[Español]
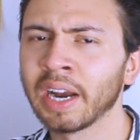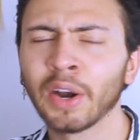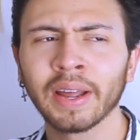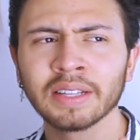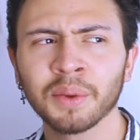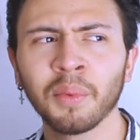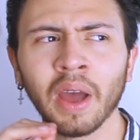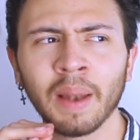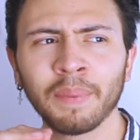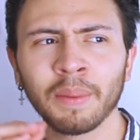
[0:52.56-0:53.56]
Creo que es
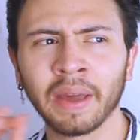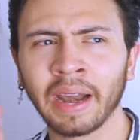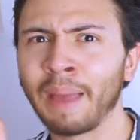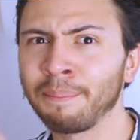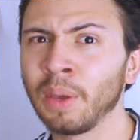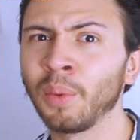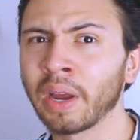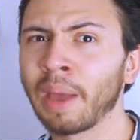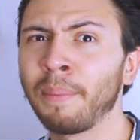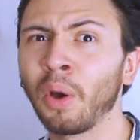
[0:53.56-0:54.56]
como el primer en
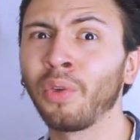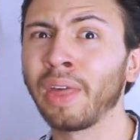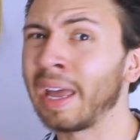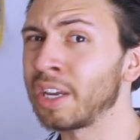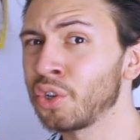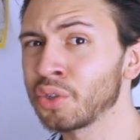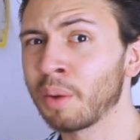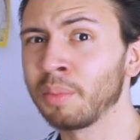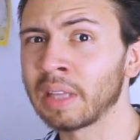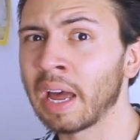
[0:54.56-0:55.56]
vivo que veo de ellos
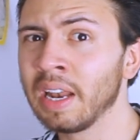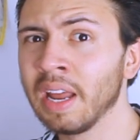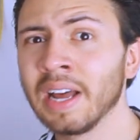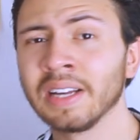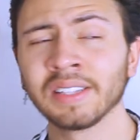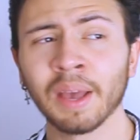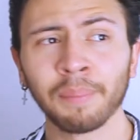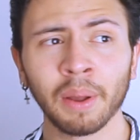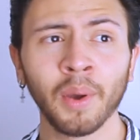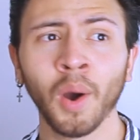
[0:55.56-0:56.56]
como tal.
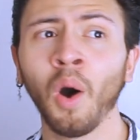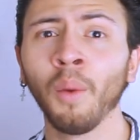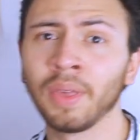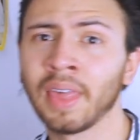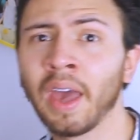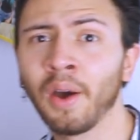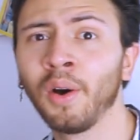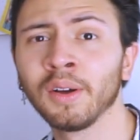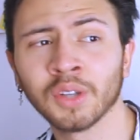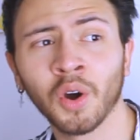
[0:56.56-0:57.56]
Siempre veo o
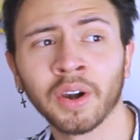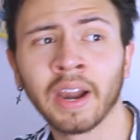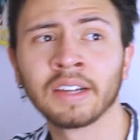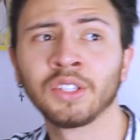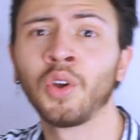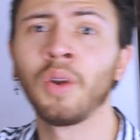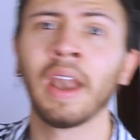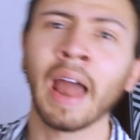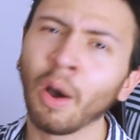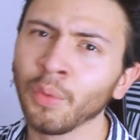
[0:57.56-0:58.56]
videos o reacciono
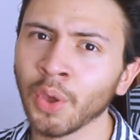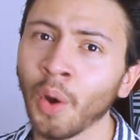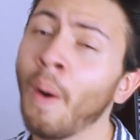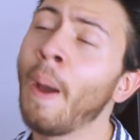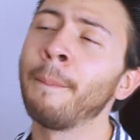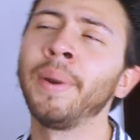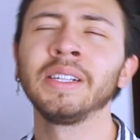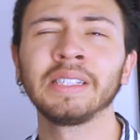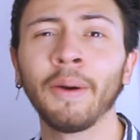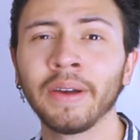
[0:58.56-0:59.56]
al audio,
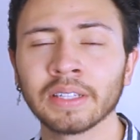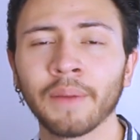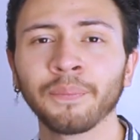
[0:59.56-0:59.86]
pero esta vez